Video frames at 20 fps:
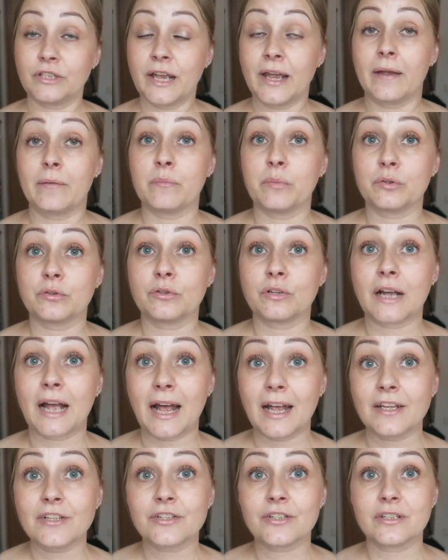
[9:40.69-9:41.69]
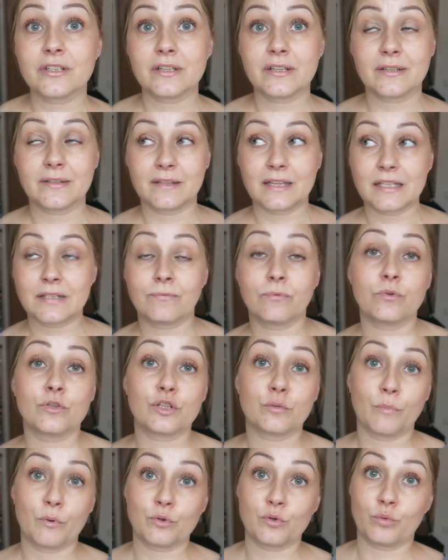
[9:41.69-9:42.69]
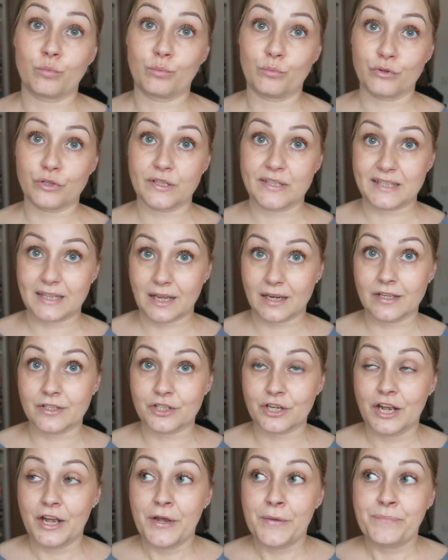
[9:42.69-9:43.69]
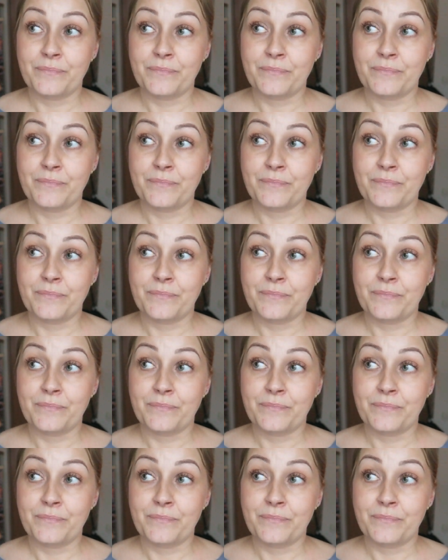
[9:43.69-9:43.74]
Nie, bo to każdy na swój sposób musi znaleźć